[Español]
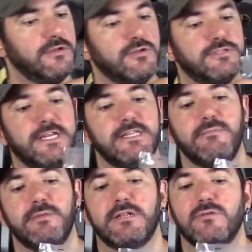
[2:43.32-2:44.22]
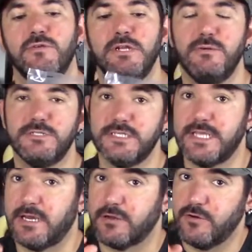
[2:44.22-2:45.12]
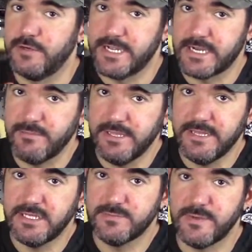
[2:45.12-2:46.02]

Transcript: Nos trae también una bolsita con herramientas